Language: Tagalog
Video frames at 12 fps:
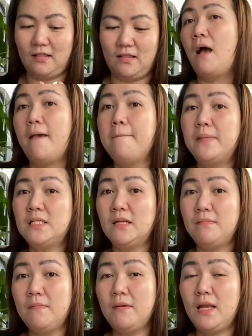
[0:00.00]
Imbis na
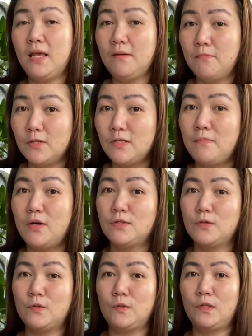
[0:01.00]
bibilihin mo sa mga
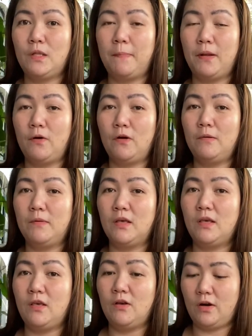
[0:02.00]
susunod na panahon na
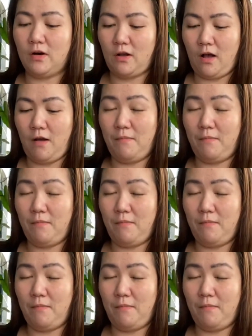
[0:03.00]
mag-ER ka,